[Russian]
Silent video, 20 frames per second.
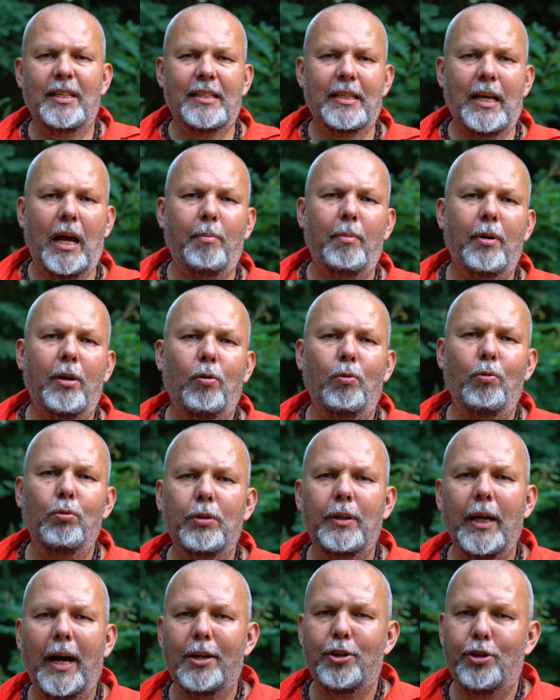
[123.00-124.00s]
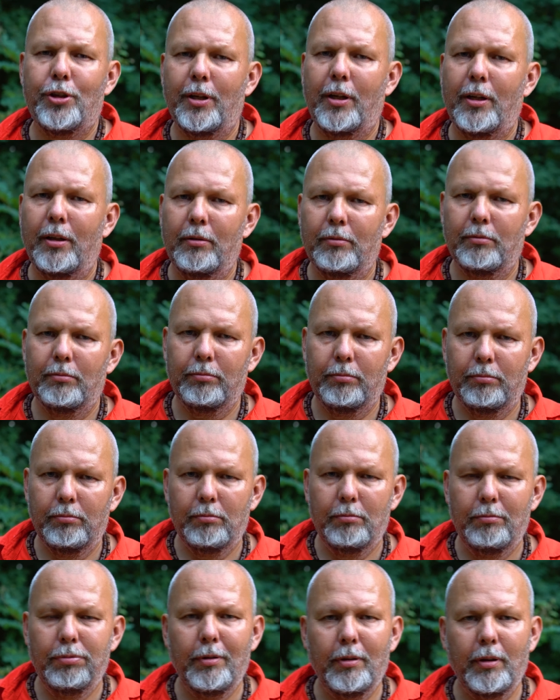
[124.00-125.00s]
из самых удачных
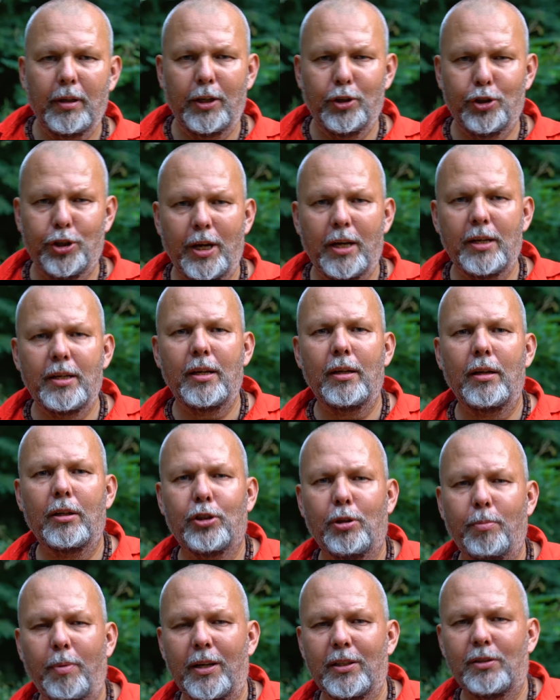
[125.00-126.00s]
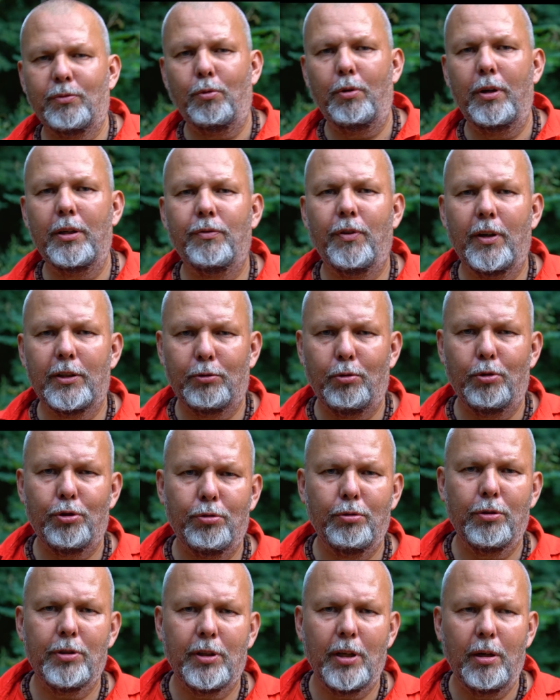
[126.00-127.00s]
решений, чтобы освоить
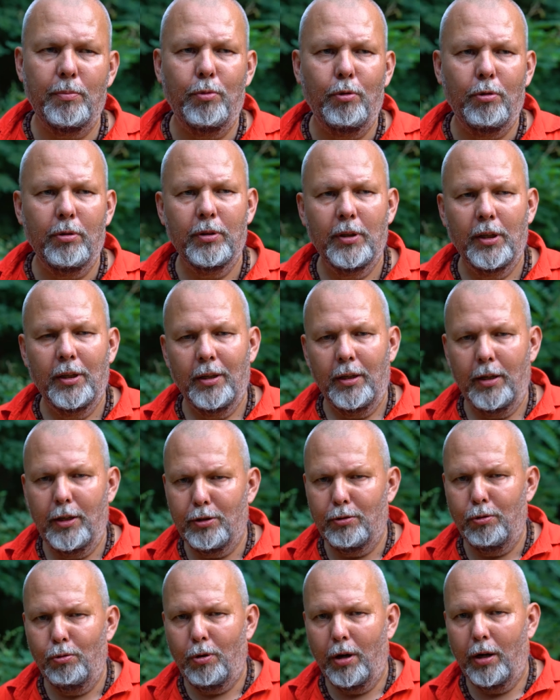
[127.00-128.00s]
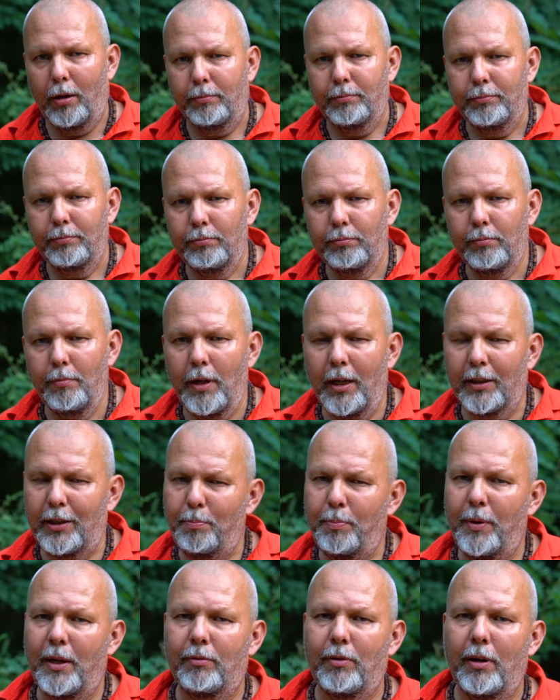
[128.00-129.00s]
восточную стрельбу из лука.
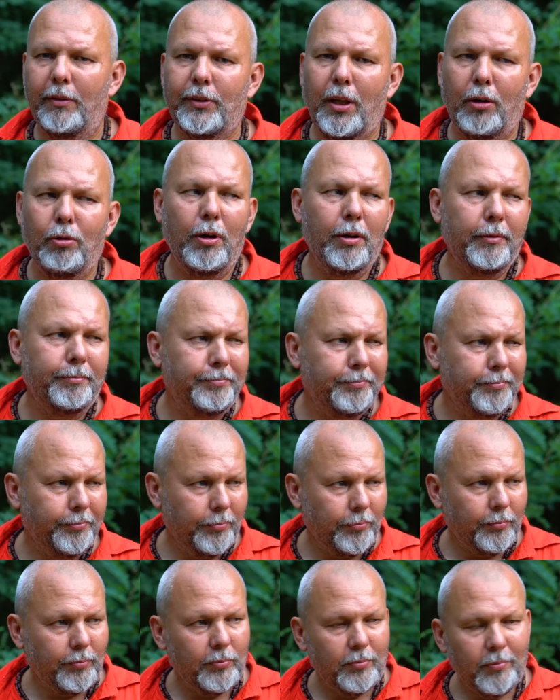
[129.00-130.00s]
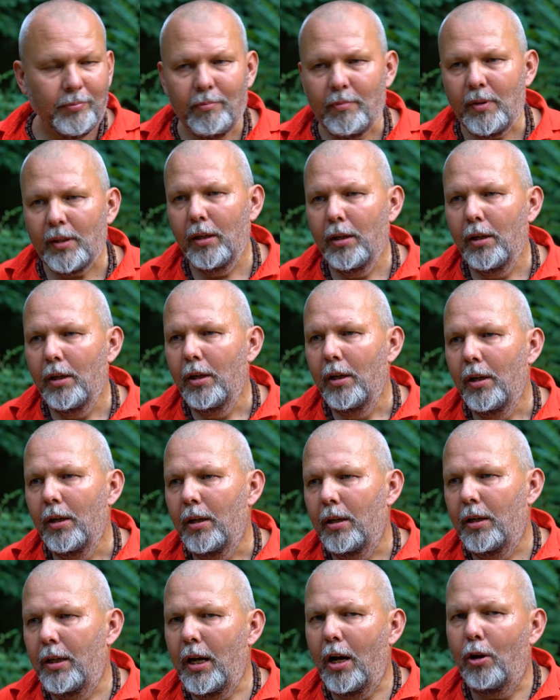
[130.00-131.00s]
Это первое. Второе.
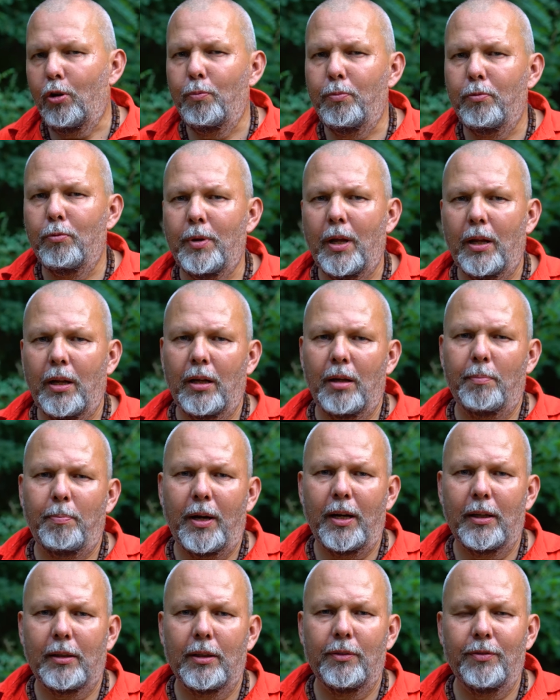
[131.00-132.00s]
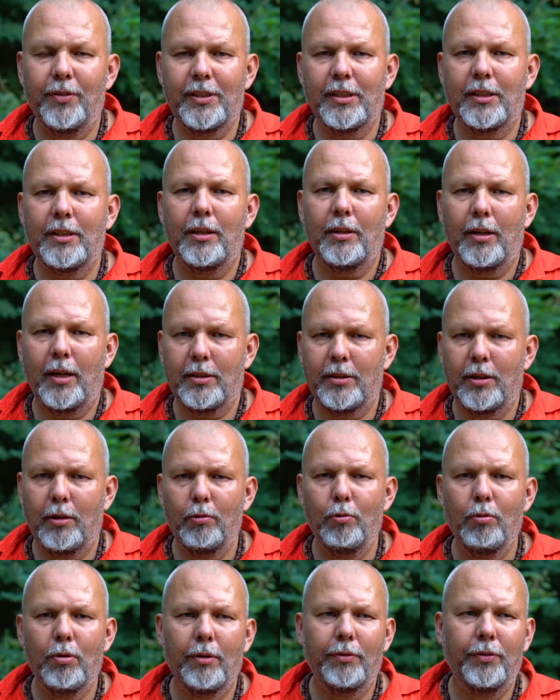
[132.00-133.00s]
Я куп... У меня, наверное, порядка 20
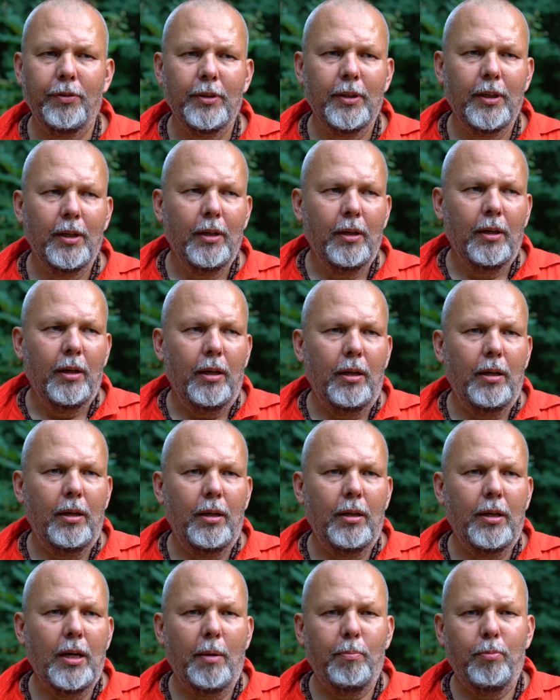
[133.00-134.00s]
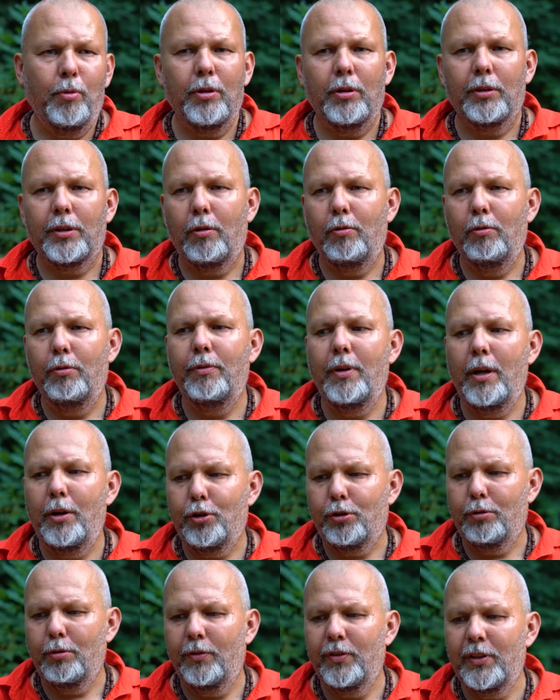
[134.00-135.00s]
разных луков – и я понял такую
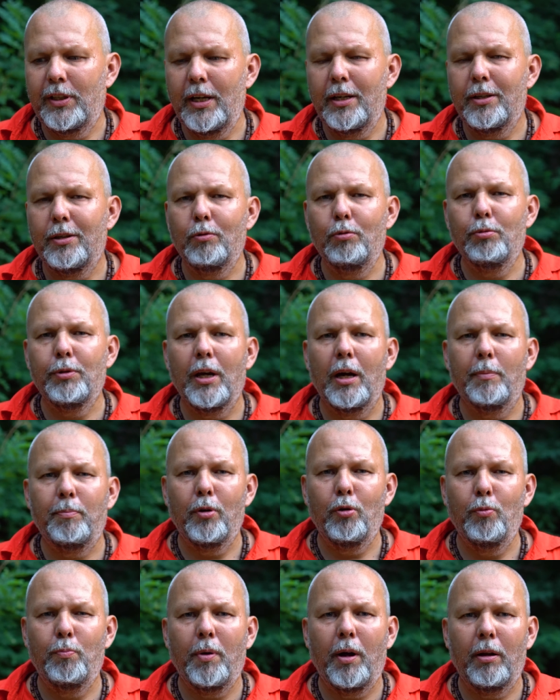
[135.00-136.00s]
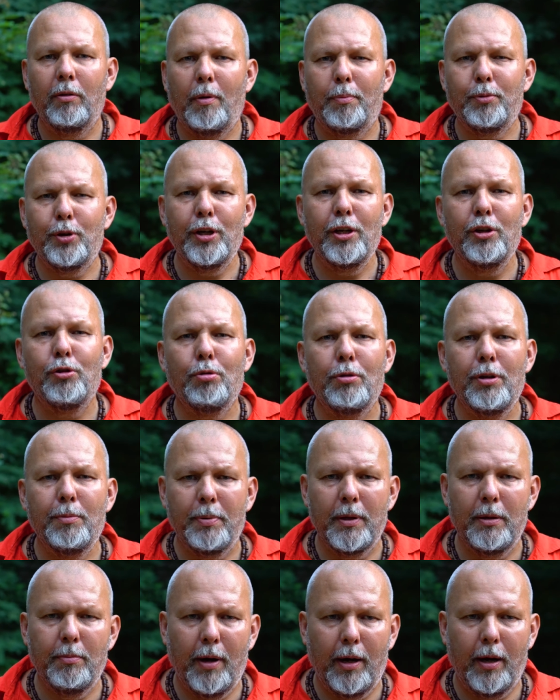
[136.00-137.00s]
вещь, что все эти луки я покупал, вообще ничего не
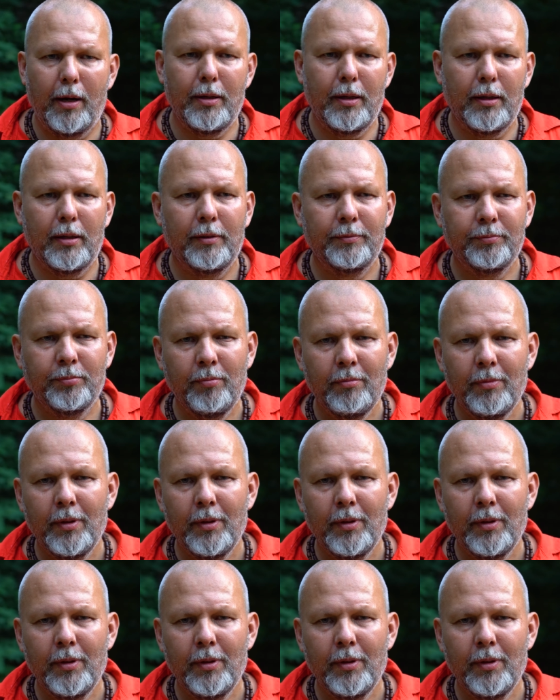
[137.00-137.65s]
понимая о них.